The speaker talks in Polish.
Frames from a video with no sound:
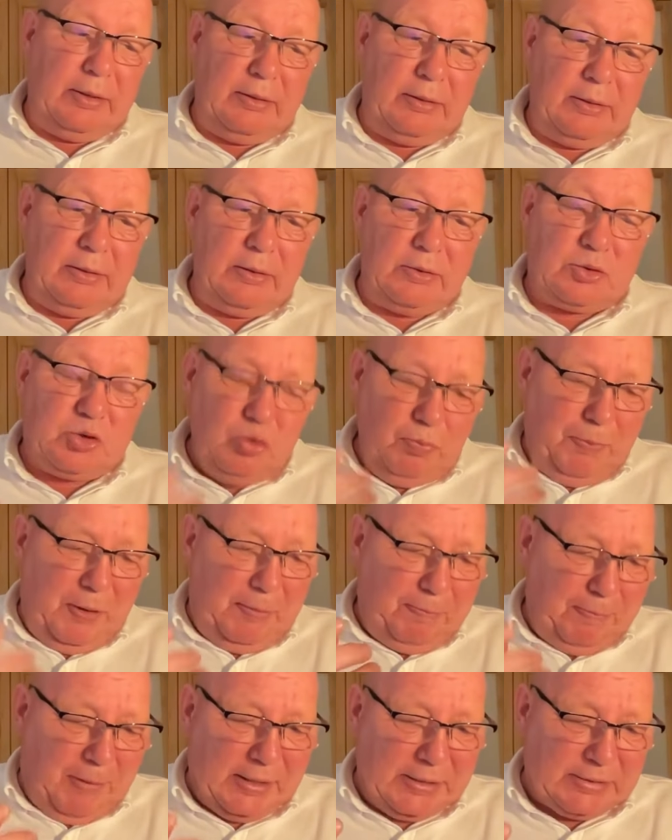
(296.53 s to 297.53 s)
super
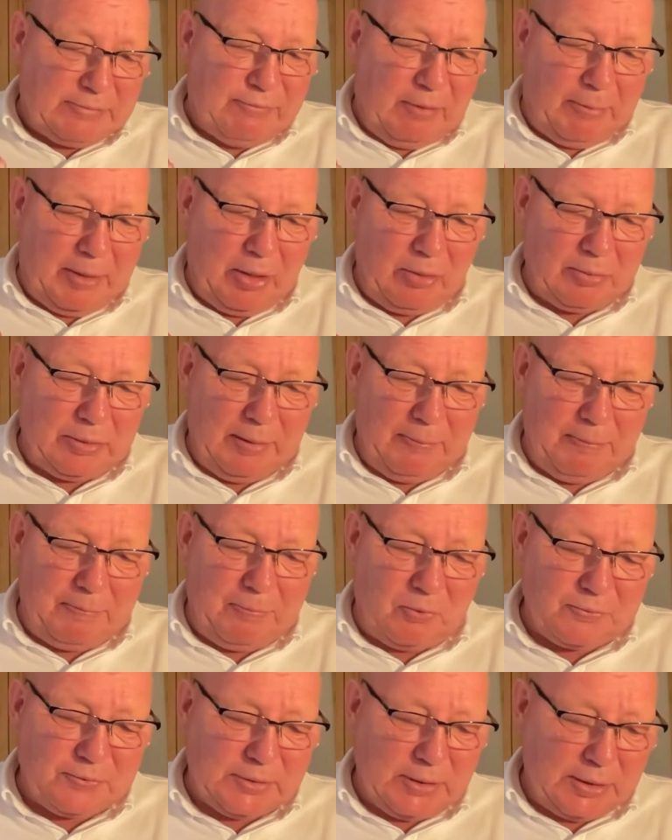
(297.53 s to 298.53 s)
państwa mają tam
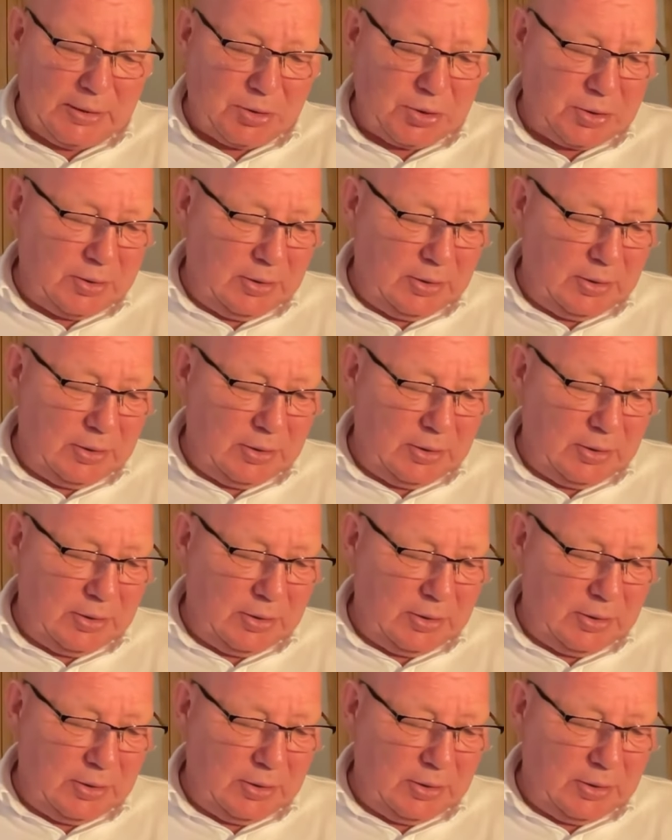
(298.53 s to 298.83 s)
powstać.